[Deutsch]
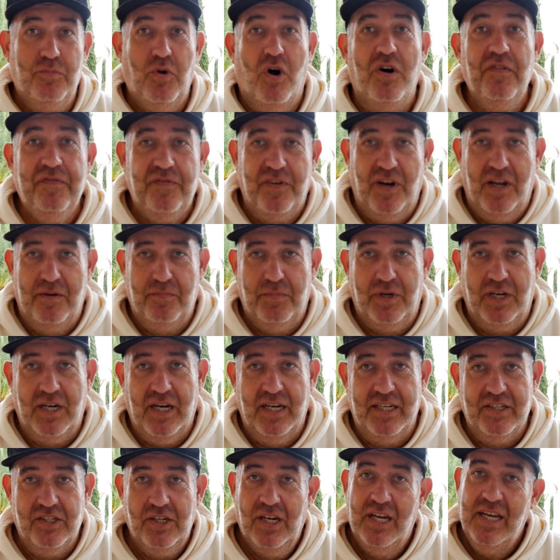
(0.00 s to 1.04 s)

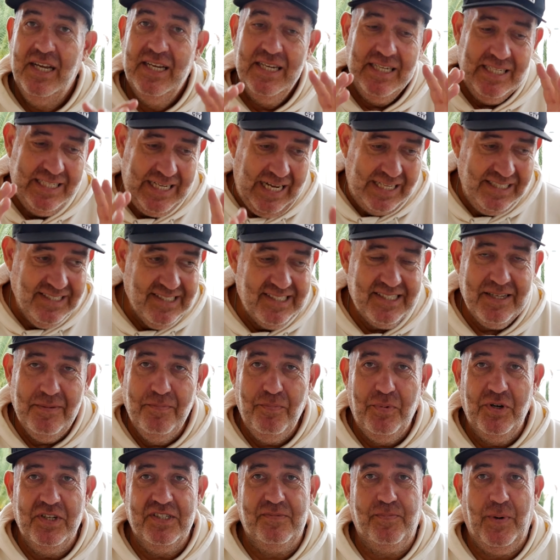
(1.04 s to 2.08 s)
Offline-Bereich. Ganz
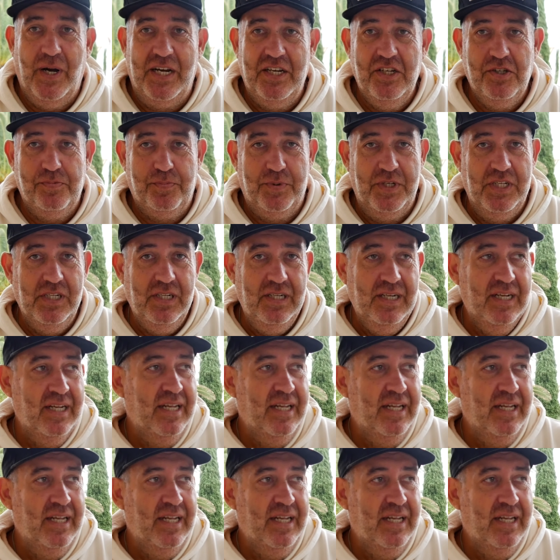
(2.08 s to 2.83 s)
simples Beispiel.